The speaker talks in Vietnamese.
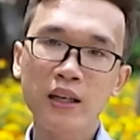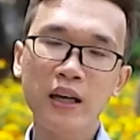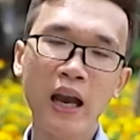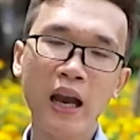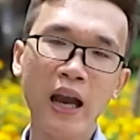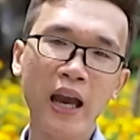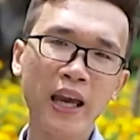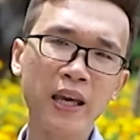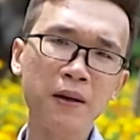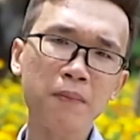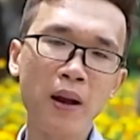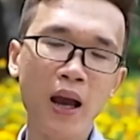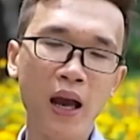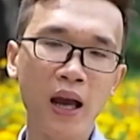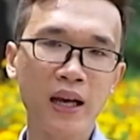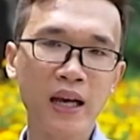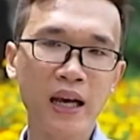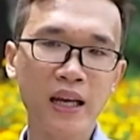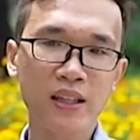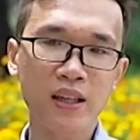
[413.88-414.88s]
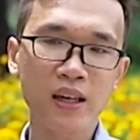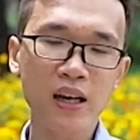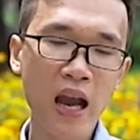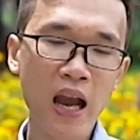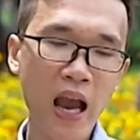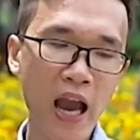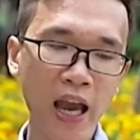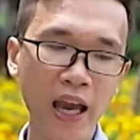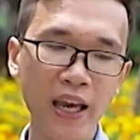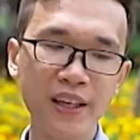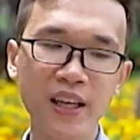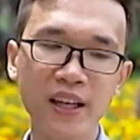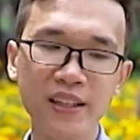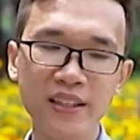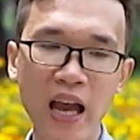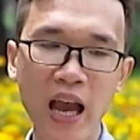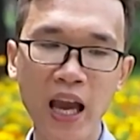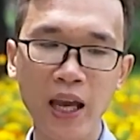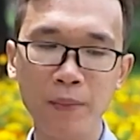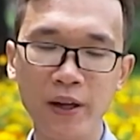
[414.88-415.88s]
Cái mà thứ hai hiện
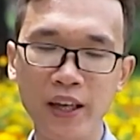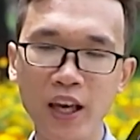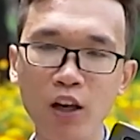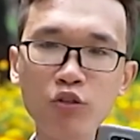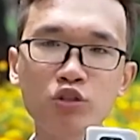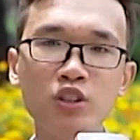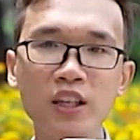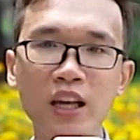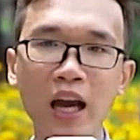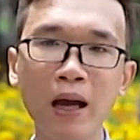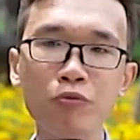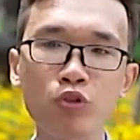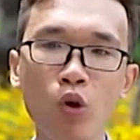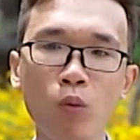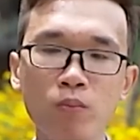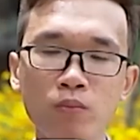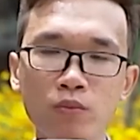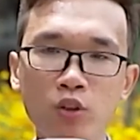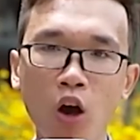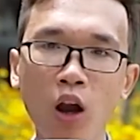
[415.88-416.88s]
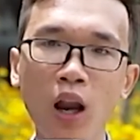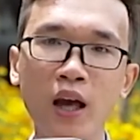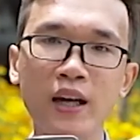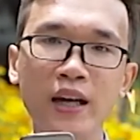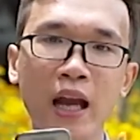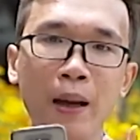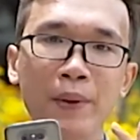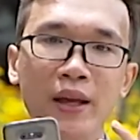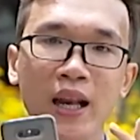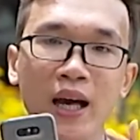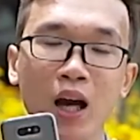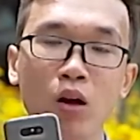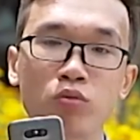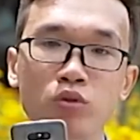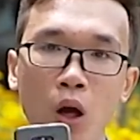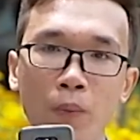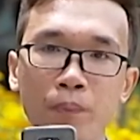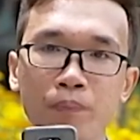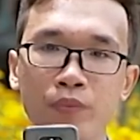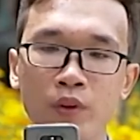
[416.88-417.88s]
tại mà LG đang áp dụng đó là camera góc
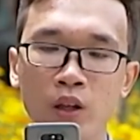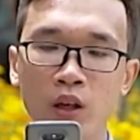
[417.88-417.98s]
rộng.